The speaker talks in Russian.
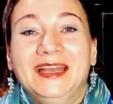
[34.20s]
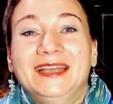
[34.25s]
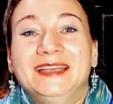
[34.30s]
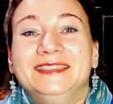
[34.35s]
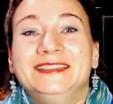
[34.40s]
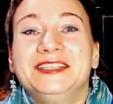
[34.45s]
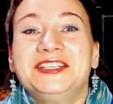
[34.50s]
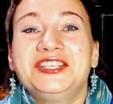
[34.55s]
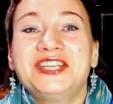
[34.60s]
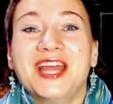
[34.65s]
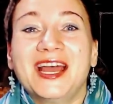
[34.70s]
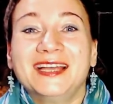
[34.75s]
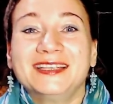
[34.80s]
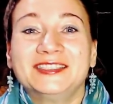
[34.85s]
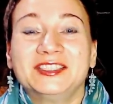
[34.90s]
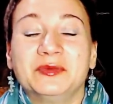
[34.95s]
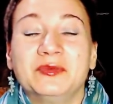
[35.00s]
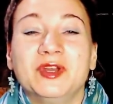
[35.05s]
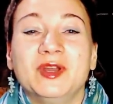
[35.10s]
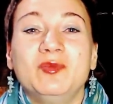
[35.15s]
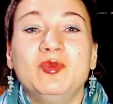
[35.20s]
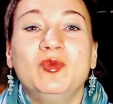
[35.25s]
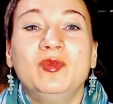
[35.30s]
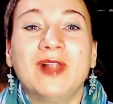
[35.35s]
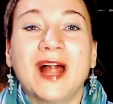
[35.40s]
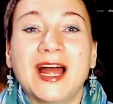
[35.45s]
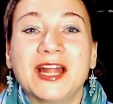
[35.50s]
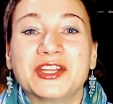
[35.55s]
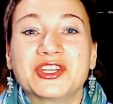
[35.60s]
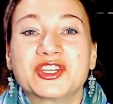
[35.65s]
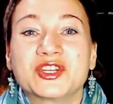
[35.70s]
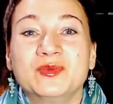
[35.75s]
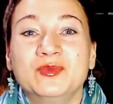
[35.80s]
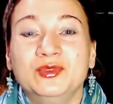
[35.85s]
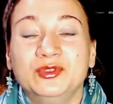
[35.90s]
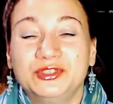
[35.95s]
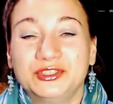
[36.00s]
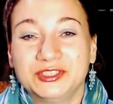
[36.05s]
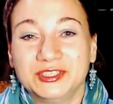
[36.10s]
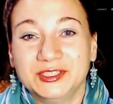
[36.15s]
Сейчас моему
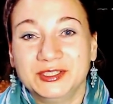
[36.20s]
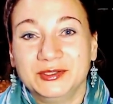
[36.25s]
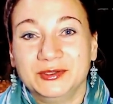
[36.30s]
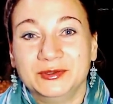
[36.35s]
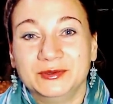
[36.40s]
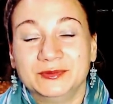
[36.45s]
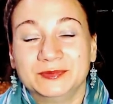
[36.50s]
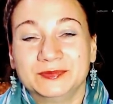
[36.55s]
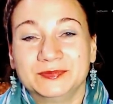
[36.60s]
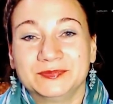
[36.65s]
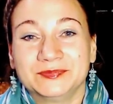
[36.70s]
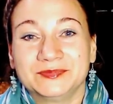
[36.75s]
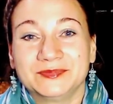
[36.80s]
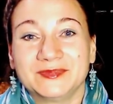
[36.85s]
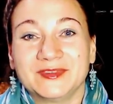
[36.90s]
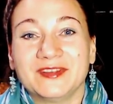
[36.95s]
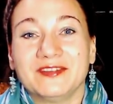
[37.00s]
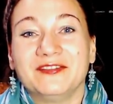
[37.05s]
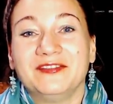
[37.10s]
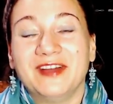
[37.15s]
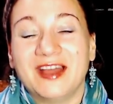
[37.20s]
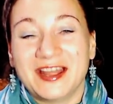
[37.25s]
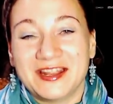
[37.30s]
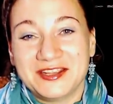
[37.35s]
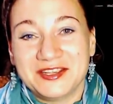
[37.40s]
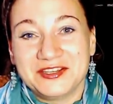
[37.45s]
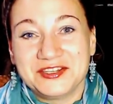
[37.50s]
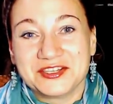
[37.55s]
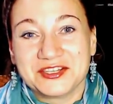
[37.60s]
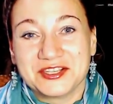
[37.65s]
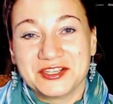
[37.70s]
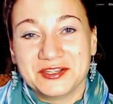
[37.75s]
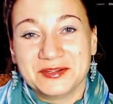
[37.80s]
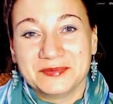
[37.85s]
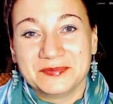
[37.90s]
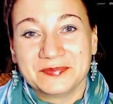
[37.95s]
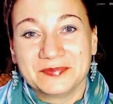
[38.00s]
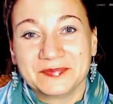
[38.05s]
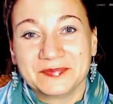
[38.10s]
младшему сыну, Ванечке,